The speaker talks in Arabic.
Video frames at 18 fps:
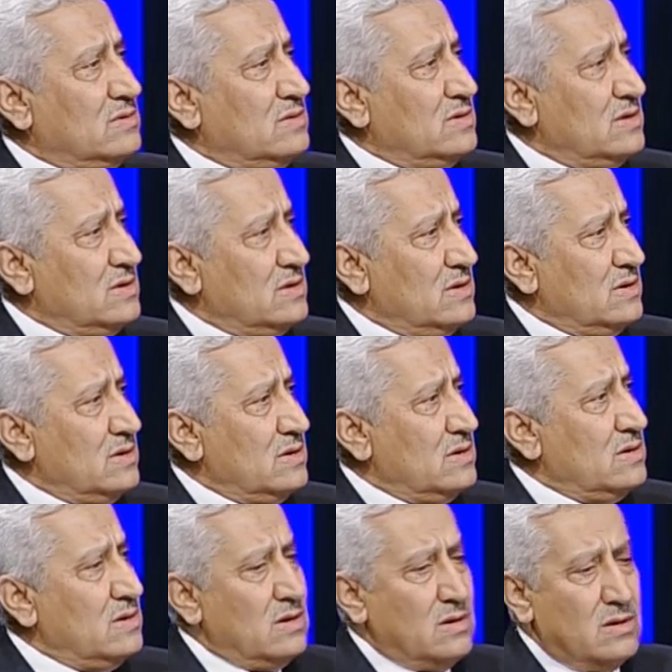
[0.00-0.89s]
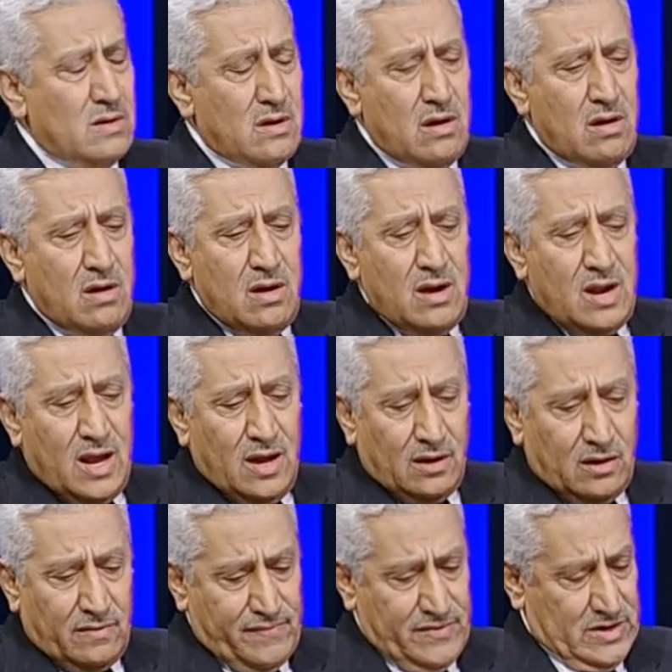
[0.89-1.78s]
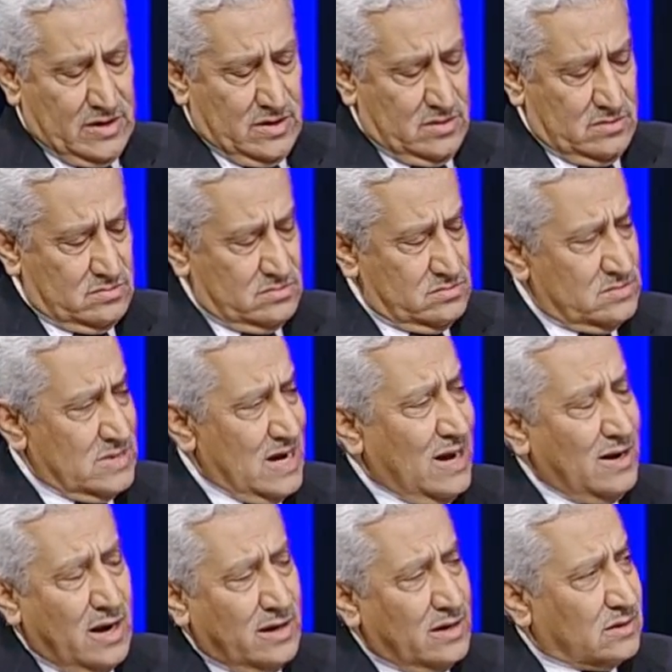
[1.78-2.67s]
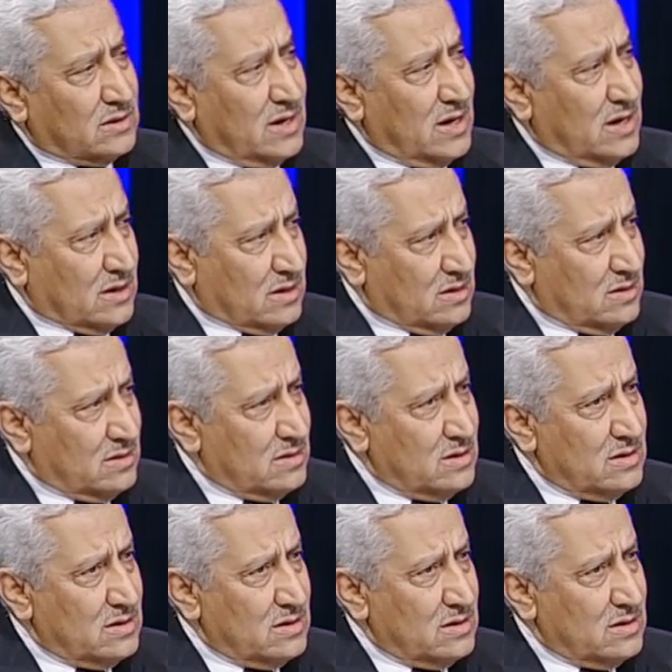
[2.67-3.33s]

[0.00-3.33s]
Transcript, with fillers: إذا لا رفع لأسعار الخبز لا رفع على الإطلاق